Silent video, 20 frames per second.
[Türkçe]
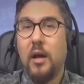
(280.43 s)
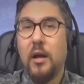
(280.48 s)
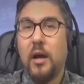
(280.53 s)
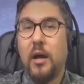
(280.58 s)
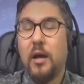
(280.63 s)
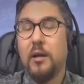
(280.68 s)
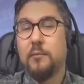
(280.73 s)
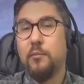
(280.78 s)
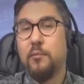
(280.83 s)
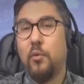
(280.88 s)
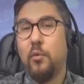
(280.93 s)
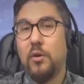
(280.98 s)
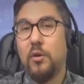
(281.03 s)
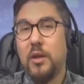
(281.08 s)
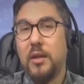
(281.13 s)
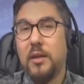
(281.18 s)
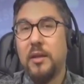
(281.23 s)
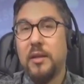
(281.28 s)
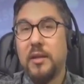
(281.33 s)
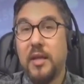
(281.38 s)
alt
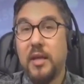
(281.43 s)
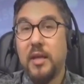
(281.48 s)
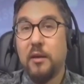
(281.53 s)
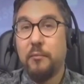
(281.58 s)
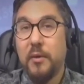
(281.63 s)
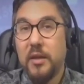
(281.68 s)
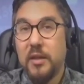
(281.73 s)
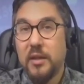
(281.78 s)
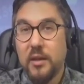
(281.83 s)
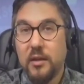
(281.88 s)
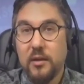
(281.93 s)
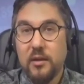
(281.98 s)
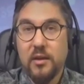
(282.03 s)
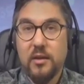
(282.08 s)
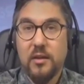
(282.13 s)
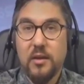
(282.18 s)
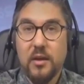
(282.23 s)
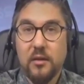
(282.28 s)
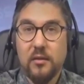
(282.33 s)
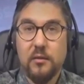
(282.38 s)
bölgelere çekmeye
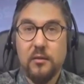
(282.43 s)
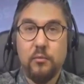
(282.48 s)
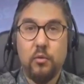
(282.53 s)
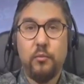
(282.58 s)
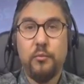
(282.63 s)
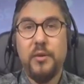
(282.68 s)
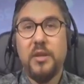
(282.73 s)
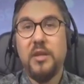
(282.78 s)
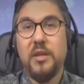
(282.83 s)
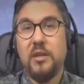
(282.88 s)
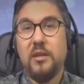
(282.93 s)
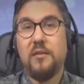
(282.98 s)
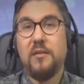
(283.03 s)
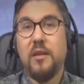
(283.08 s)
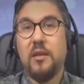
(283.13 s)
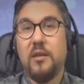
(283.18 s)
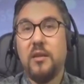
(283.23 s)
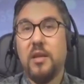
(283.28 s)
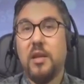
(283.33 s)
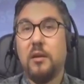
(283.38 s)
çalışacaktır. Bu birinci
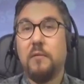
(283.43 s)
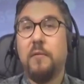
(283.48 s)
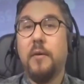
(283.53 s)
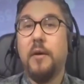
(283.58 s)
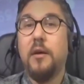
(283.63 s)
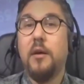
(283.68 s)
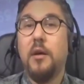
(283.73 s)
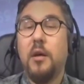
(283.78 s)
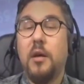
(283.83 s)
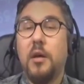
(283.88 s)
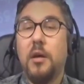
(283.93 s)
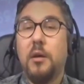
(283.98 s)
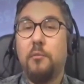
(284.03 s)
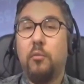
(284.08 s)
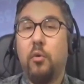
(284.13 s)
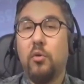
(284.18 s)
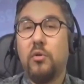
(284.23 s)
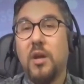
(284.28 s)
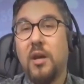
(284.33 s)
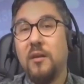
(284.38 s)
seçenek ve
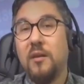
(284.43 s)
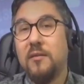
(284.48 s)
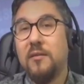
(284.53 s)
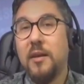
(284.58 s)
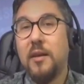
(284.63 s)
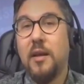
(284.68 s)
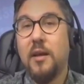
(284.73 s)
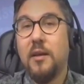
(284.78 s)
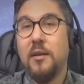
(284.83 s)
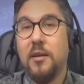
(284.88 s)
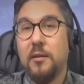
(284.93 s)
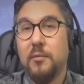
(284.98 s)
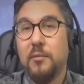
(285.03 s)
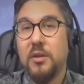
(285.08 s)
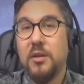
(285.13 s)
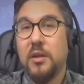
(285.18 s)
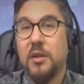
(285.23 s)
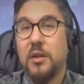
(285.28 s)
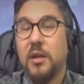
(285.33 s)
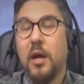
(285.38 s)
potansiyel
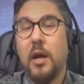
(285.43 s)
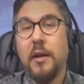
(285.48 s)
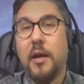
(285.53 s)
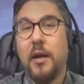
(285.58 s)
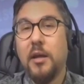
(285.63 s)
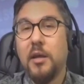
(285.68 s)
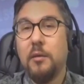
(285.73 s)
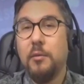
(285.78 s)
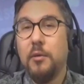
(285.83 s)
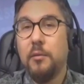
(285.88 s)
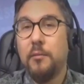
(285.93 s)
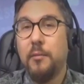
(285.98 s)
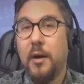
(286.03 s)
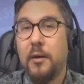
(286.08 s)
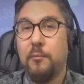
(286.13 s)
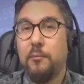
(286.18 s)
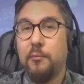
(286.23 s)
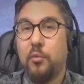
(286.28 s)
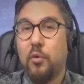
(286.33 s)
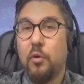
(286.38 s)
anlamında da herhangi bir
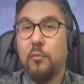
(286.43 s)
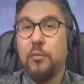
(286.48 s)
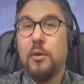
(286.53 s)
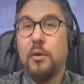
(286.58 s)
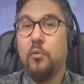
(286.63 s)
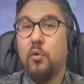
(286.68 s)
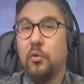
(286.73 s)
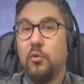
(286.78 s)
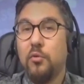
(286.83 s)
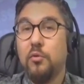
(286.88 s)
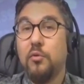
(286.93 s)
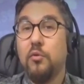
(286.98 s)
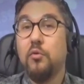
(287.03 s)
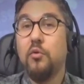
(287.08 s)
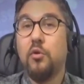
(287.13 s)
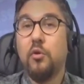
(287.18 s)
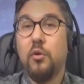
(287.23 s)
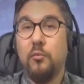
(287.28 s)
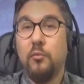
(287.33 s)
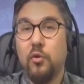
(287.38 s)
ben problem olduğunu
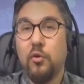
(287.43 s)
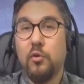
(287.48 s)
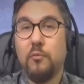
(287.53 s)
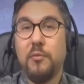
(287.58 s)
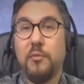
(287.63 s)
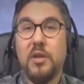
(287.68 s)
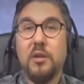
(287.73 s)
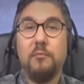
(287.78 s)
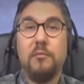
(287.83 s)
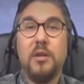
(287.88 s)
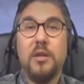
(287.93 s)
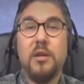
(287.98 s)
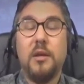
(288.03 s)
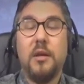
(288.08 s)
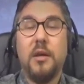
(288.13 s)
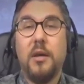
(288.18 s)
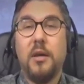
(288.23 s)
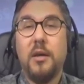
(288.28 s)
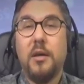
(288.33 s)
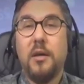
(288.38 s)
düşünmüyorum. Şimdi
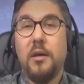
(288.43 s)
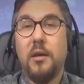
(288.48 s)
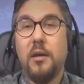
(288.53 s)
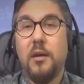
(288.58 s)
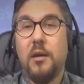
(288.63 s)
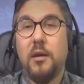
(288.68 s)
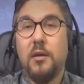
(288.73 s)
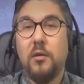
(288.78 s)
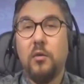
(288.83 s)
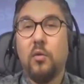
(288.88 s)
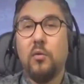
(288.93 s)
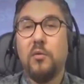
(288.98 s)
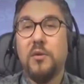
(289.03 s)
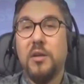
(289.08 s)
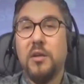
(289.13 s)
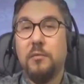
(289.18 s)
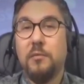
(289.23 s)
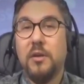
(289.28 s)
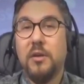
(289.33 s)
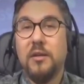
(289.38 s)
e,
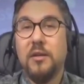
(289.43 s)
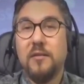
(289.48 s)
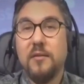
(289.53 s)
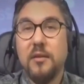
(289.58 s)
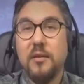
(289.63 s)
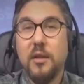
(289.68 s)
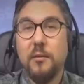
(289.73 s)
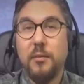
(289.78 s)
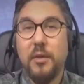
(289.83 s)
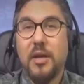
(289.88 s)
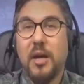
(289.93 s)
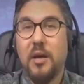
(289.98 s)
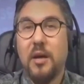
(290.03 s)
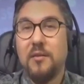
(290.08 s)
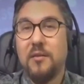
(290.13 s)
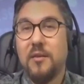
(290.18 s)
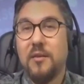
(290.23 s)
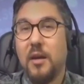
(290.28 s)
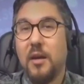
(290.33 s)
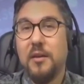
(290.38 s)
notlarım arasında
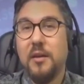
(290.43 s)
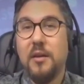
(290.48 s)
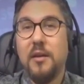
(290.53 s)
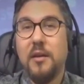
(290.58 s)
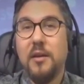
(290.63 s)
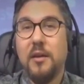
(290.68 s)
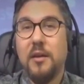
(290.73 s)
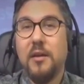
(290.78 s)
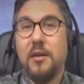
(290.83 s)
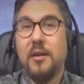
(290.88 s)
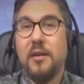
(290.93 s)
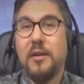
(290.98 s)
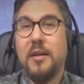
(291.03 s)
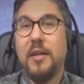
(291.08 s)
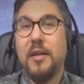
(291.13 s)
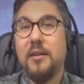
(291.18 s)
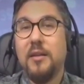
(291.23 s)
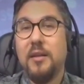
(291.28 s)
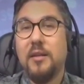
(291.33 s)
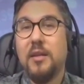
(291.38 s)
birkaç tane e,
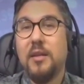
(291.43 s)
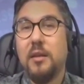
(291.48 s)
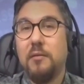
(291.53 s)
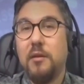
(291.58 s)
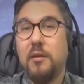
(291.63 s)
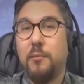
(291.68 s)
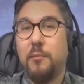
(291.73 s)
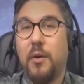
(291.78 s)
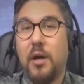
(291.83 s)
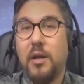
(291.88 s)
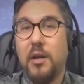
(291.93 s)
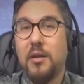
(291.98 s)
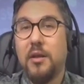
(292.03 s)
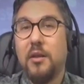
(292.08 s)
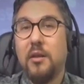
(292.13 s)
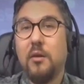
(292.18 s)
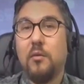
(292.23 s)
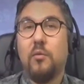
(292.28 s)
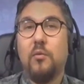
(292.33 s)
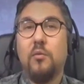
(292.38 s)
teknik seviye
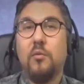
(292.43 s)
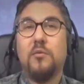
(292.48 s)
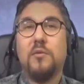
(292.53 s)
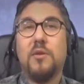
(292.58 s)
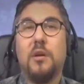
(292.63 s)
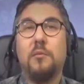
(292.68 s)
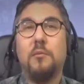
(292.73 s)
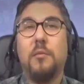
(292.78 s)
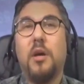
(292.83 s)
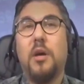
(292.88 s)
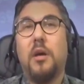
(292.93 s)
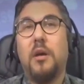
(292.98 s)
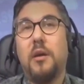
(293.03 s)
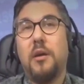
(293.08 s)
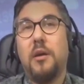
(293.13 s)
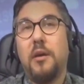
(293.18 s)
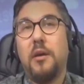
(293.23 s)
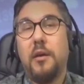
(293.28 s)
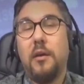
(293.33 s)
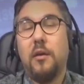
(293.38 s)
paylaşacak olursam
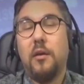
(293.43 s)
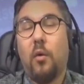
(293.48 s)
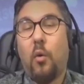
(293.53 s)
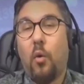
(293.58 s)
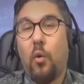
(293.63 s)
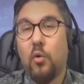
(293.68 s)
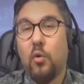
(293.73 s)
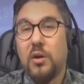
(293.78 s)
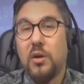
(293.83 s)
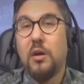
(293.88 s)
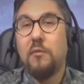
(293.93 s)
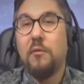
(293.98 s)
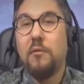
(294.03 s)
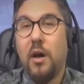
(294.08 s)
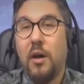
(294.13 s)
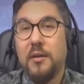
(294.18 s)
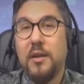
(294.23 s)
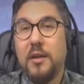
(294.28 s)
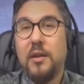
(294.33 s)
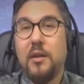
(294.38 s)
e, orta
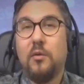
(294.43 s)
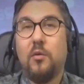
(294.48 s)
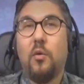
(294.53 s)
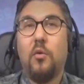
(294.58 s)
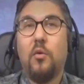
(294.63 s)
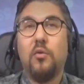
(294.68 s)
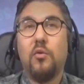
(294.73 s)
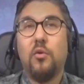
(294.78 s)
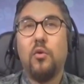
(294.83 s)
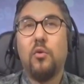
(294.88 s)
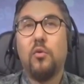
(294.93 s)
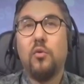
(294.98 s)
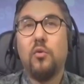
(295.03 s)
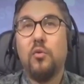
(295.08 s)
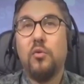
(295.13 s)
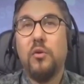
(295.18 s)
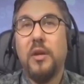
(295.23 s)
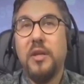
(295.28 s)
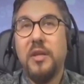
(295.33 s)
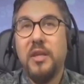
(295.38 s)
vadeli
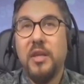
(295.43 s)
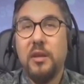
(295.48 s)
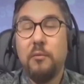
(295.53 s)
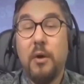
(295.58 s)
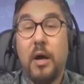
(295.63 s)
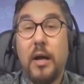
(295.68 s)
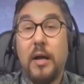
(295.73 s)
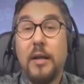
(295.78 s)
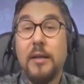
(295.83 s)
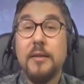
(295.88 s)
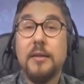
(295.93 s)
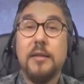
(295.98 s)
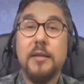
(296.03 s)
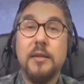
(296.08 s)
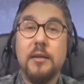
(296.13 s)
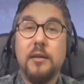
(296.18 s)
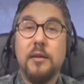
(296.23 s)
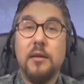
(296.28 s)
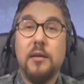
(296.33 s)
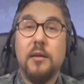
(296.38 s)
konjöktürde
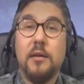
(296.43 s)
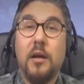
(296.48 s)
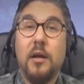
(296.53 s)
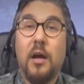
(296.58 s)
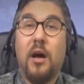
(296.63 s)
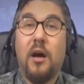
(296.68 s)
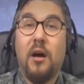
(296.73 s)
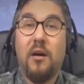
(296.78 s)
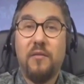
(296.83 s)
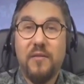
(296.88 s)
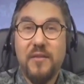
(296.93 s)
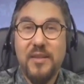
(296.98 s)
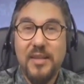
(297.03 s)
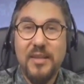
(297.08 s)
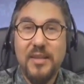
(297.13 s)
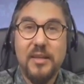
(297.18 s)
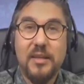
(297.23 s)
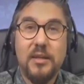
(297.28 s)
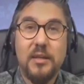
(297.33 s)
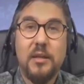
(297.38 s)
26
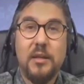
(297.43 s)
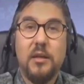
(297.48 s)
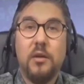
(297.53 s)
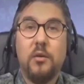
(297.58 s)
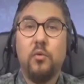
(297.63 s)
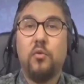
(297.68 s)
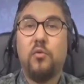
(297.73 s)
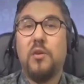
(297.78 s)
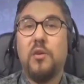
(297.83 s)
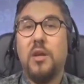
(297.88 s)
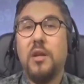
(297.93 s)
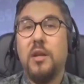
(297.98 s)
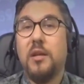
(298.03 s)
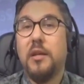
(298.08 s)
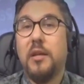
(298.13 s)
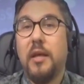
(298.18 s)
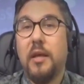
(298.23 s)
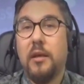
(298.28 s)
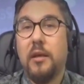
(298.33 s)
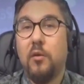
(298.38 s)
haftalık üstel
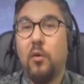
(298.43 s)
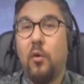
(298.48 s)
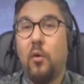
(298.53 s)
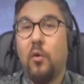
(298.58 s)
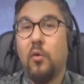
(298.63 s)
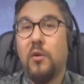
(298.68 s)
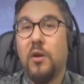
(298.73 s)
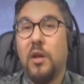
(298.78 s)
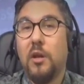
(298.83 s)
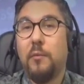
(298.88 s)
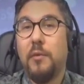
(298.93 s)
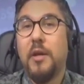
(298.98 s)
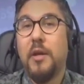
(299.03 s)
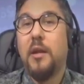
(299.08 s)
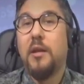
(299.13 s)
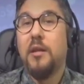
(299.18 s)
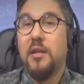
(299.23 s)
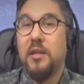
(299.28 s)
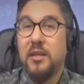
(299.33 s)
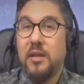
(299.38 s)
hareketli ortalama
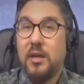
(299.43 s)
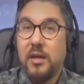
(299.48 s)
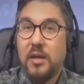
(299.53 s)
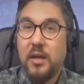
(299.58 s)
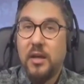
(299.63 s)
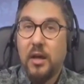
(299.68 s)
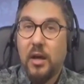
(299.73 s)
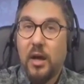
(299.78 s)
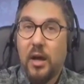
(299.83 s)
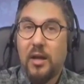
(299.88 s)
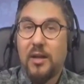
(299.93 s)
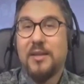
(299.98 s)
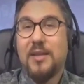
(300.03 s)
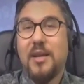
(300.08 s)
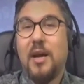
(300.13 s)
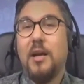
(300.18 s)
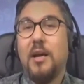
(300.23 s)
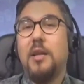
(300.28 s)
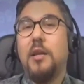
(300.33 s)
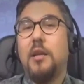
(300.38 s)
yani 6
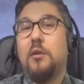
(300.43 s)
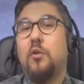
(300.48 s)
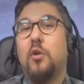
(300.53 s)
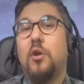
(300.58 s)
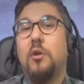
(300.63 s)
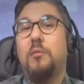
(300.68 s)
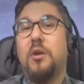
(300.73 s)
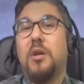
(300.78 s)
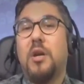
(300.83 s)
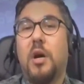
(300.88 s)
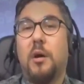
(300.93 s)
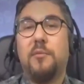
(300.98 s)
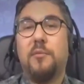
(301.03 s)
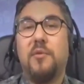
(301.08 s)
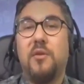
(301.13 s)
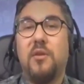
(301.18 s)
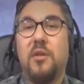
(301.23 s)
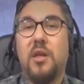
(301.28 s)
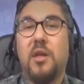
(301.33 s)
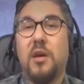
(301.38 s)
aylık dönemi
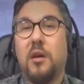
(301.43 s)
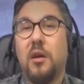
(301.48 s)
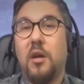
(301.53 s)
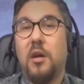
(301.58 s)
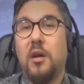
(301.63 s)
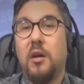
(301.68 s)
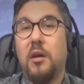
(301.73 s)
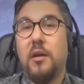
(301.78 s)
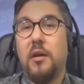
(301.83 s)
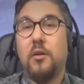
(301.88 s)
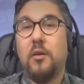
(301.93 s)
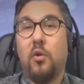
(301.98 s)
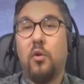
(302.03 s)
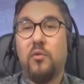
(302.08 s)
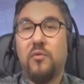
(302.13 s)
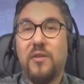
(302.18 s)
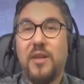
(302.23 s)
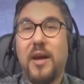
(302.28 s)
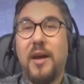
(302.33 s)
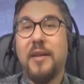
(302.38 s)
kapsayacak e,
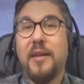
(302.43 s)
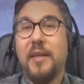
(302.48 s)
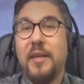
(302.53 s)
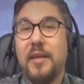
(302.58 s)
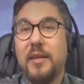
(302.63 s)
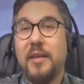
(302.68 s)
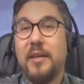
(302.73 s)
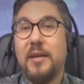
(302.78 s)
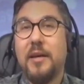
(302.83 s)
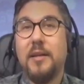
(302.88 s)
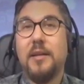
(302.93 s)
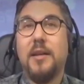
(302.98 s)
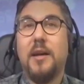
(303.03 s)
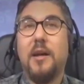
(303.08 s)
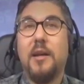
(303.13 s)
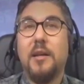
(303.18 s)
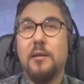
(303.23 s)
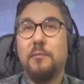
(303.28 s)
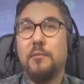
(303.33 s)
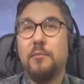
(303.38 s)
göstergeyi dikkate
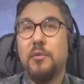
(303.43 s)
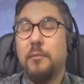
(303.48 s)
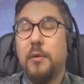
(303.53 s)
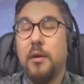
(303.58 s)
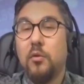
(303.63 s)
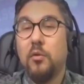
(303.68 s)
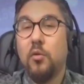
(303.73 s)
aldığımız zaman